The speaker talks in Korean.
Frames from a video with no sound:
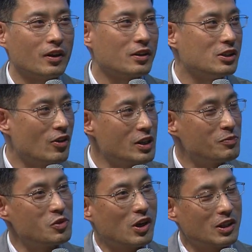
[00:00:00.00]
그거에
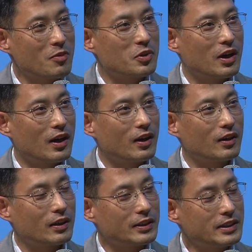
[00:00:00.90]
집중할 때보다
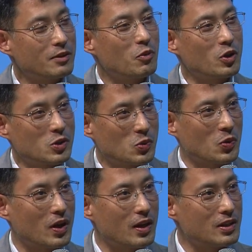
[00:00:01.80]
아, 그냥
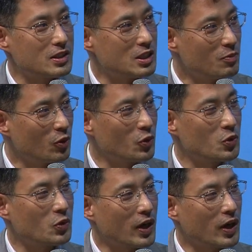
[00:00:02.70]
머릿속에 집어넣어놓고